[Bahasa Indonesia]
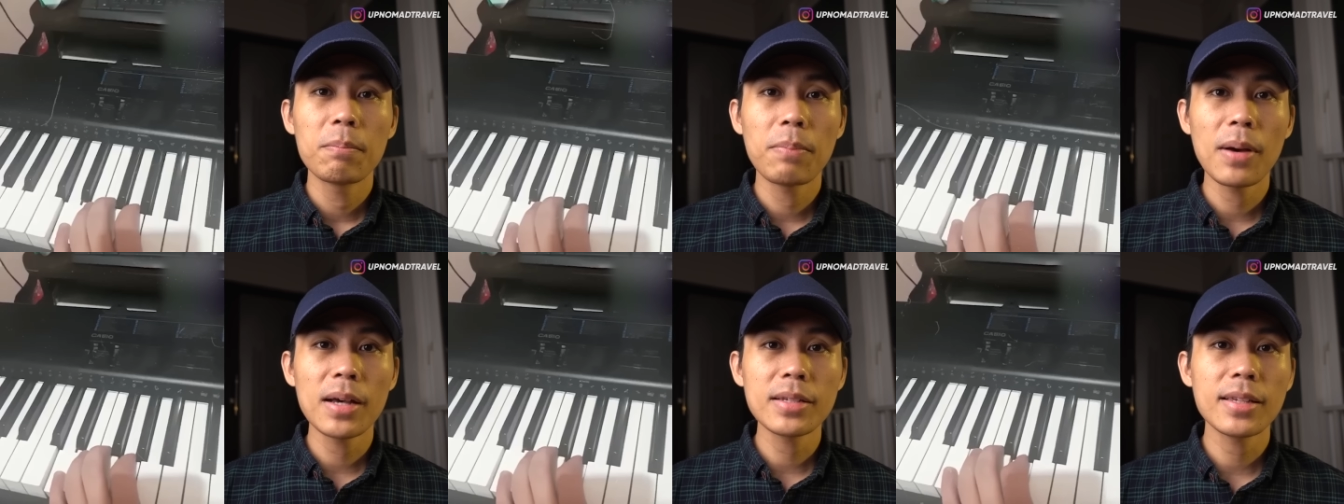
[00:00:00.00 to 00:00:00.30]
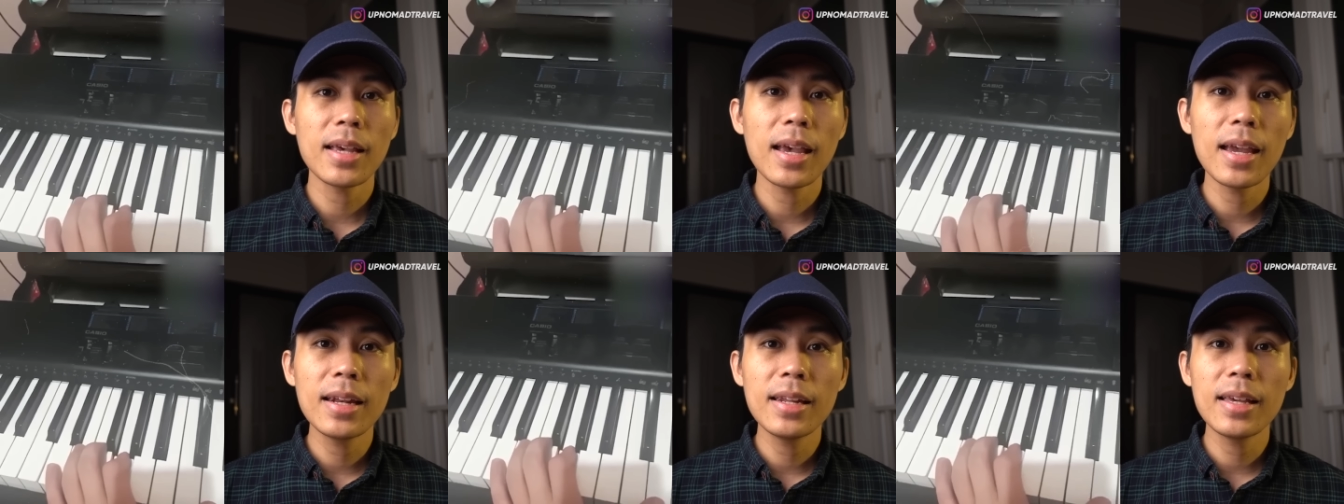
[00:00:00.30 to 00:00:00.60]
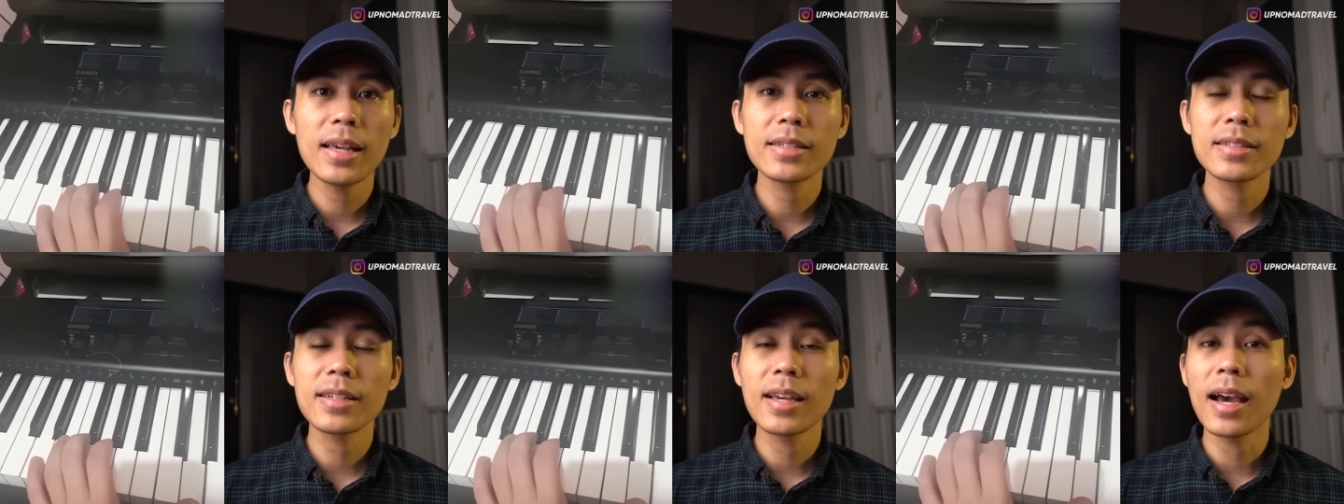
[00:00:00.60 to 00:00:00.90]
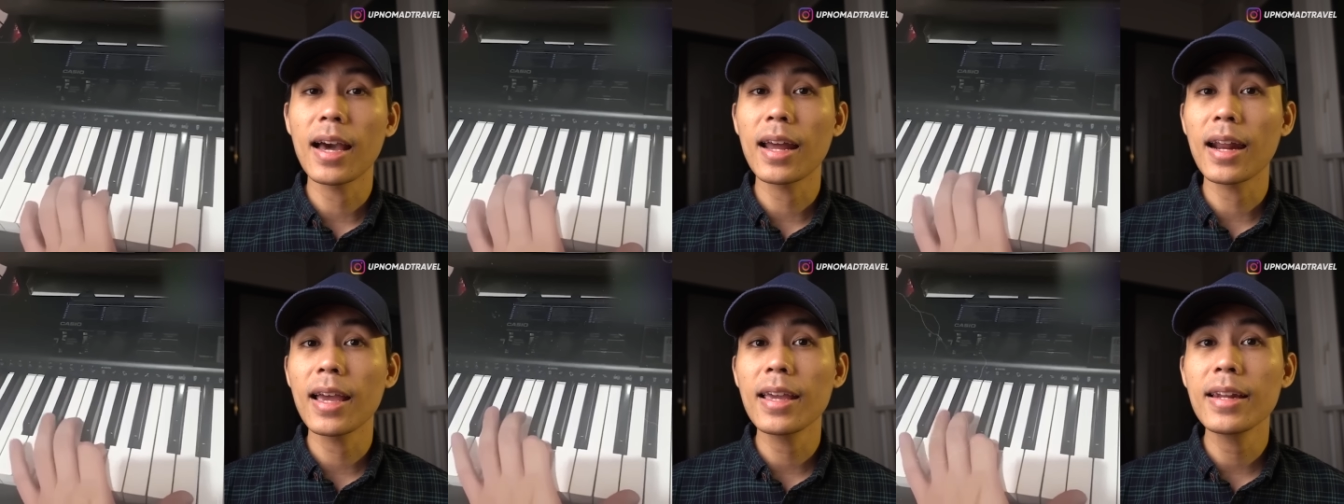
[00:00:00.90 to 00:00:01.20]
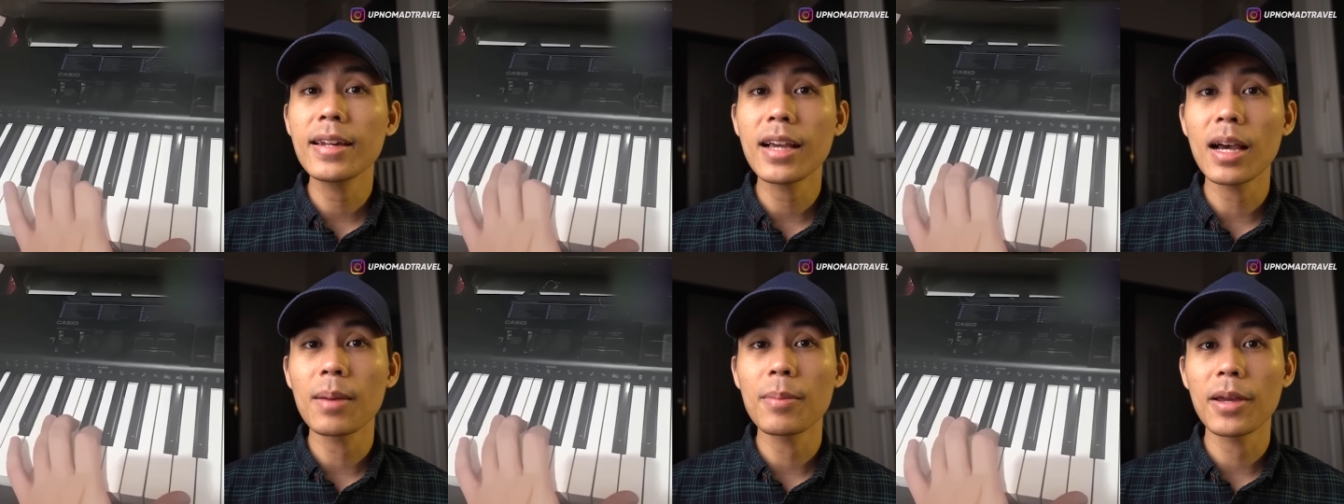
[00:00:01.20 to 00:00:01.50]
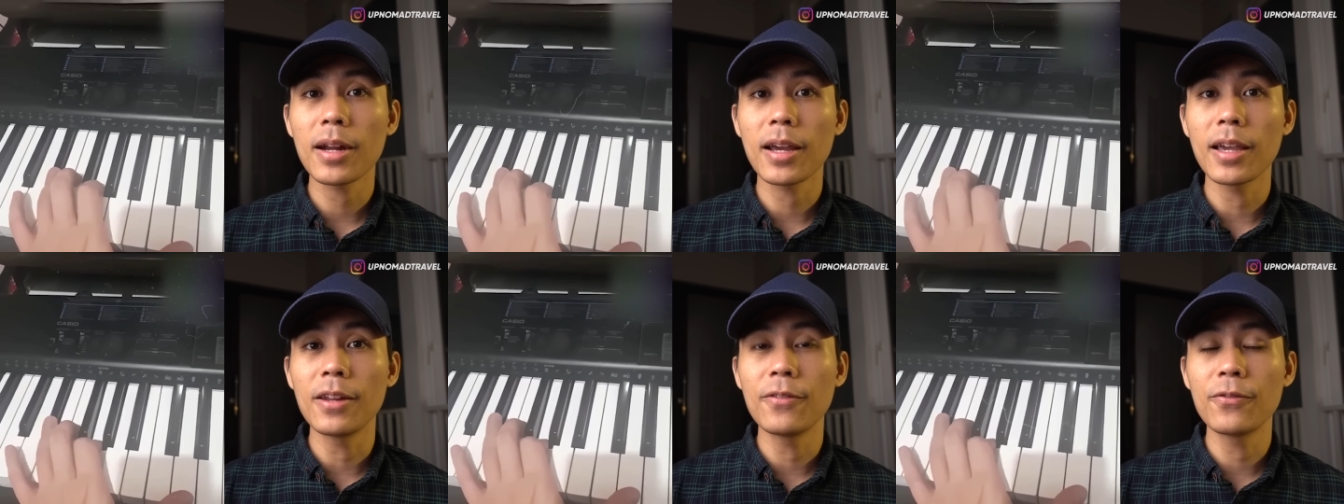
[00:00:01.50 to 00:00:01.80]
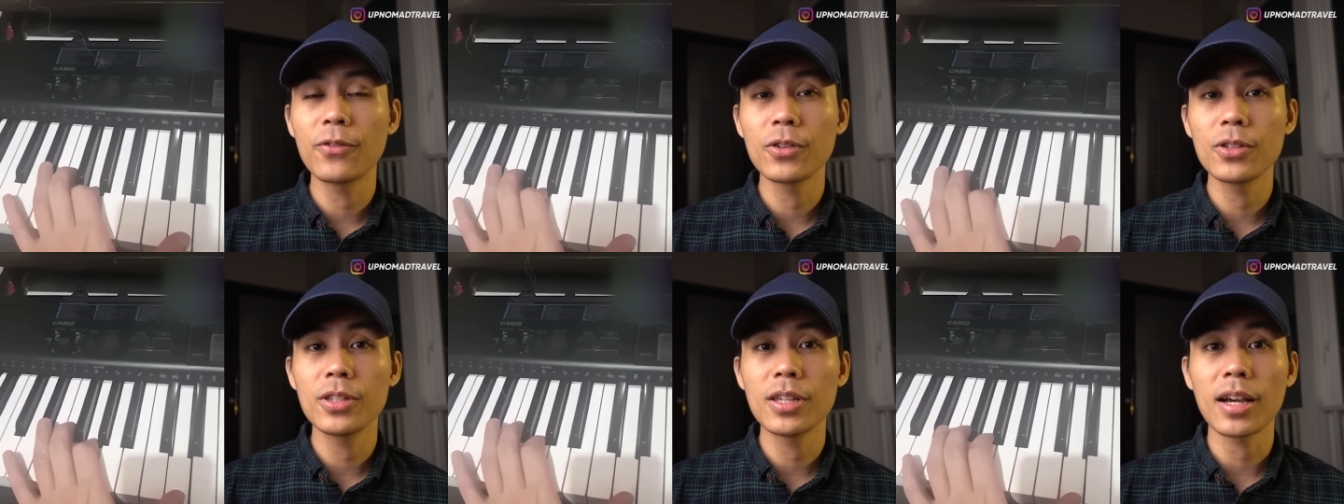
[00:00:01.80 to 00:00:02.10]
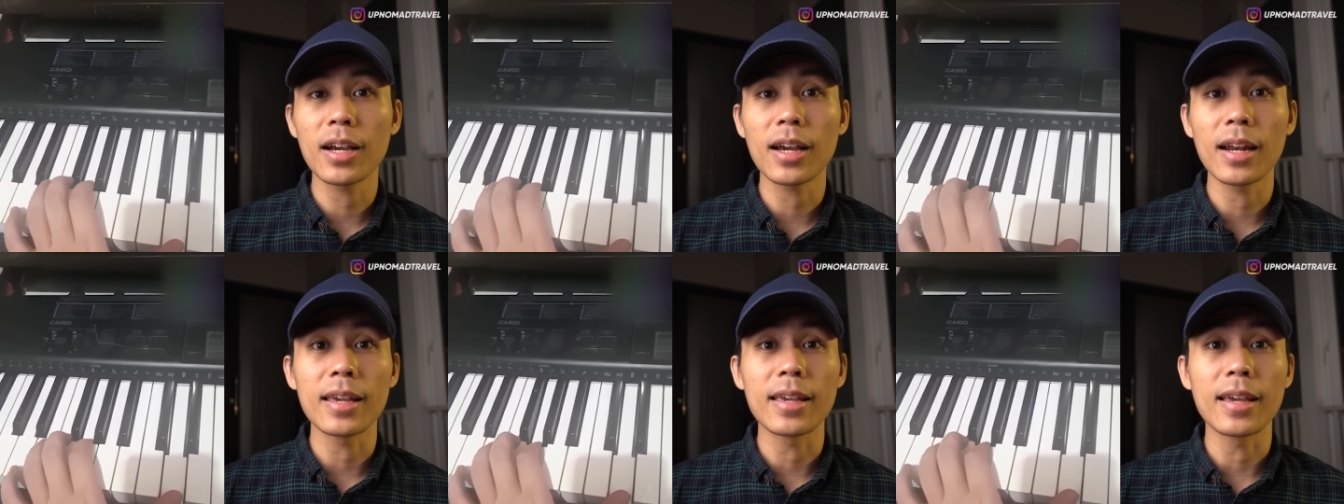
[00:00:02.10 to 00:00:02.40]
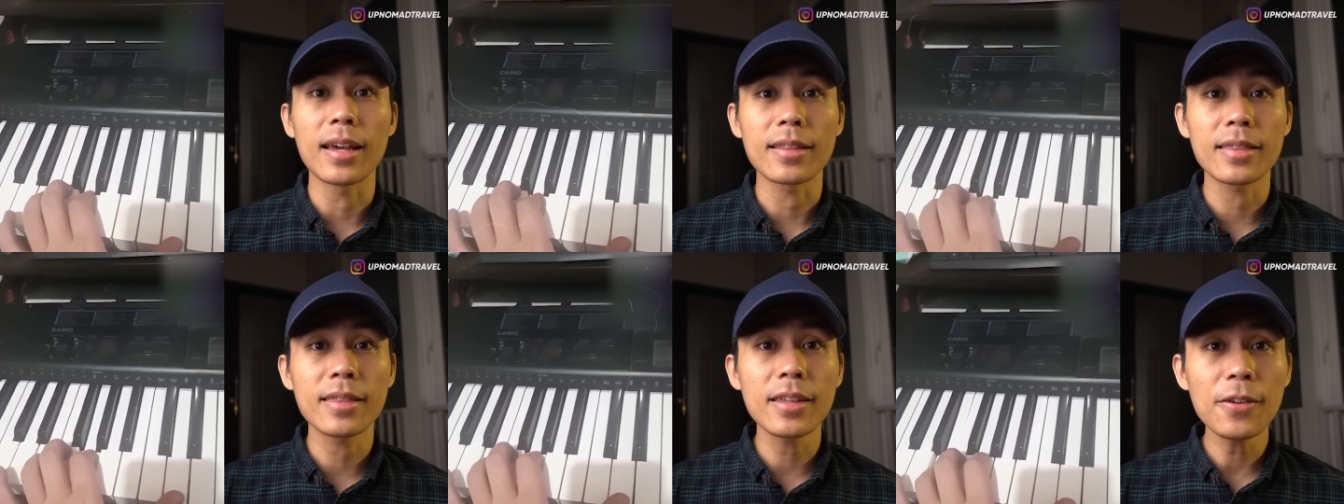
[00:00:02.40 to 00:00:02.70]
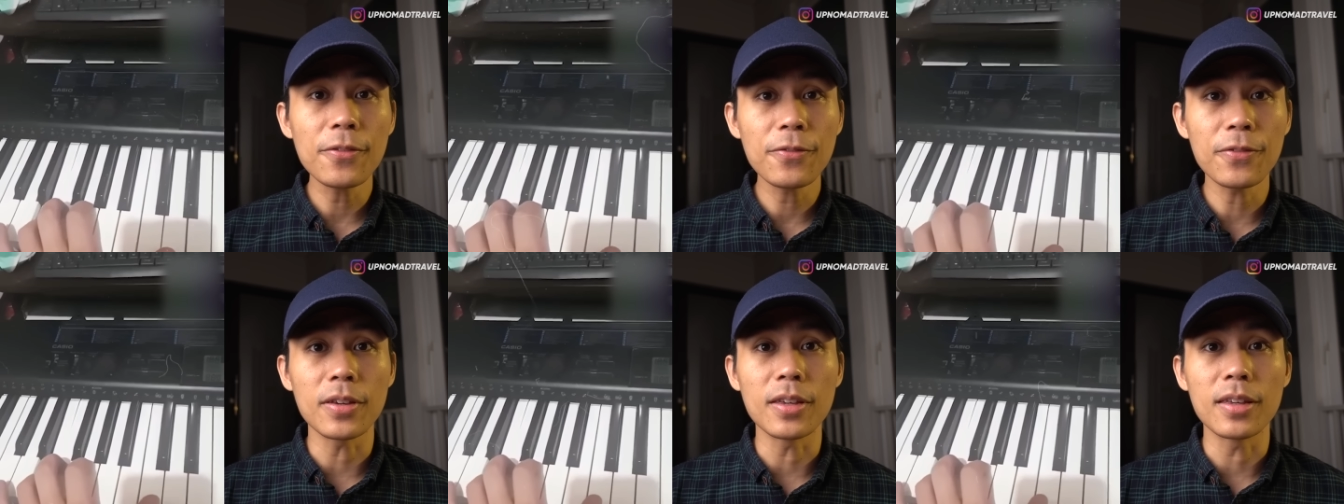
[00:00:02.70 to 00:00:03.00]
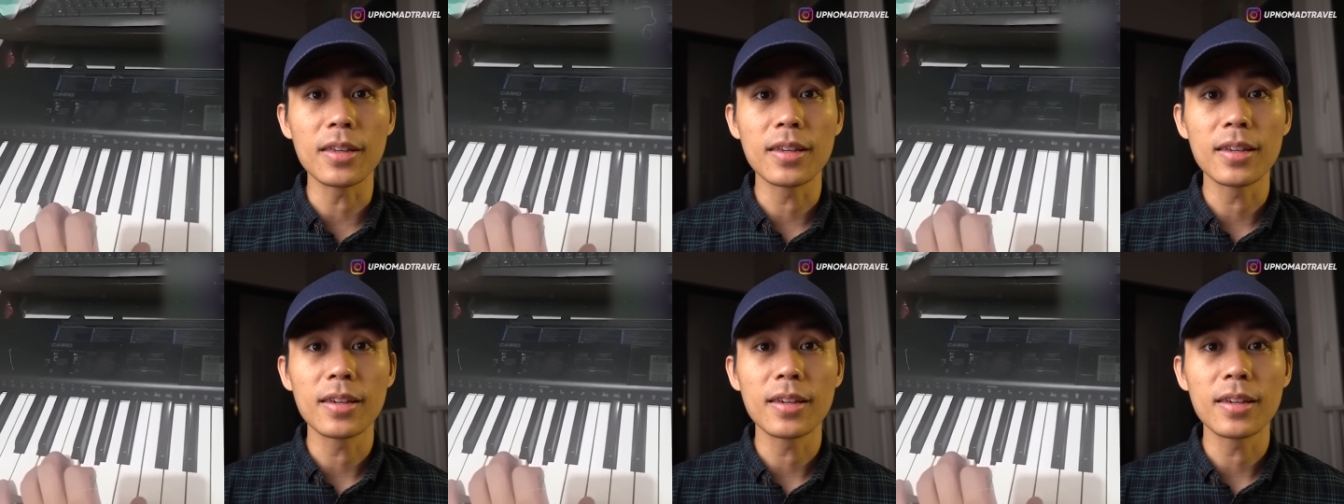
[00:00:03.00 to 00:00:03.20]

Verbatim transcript: pas Elias ngarahin kamera handphonenya ke layar TV,